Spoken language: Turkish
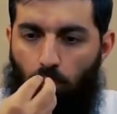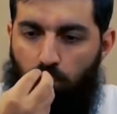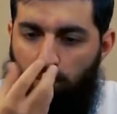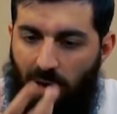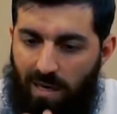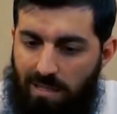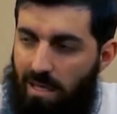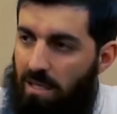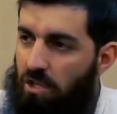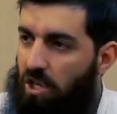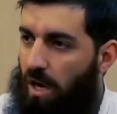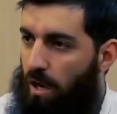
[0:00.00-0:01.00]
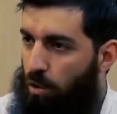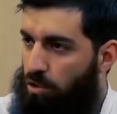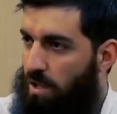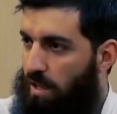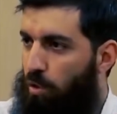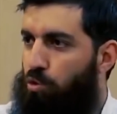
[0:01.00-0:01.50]
Kusmak istedikçe
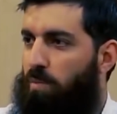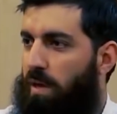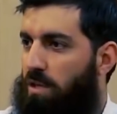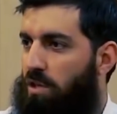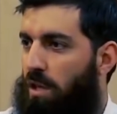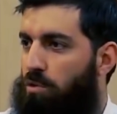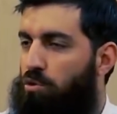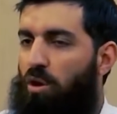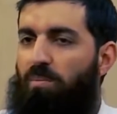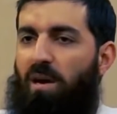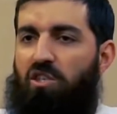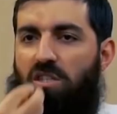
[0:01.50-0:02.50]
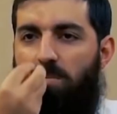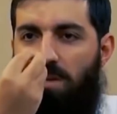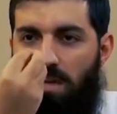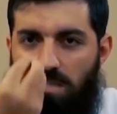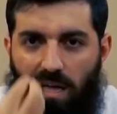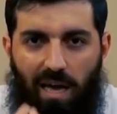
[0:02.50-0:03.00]
klozete kusmaya çalışıyor. Başını
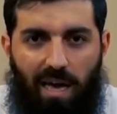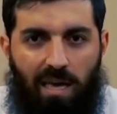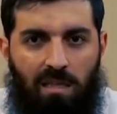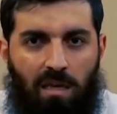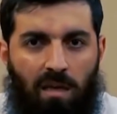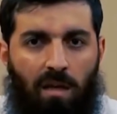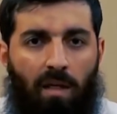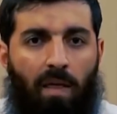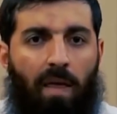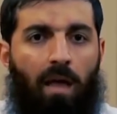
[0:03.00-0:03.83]
biraz daha eğdi.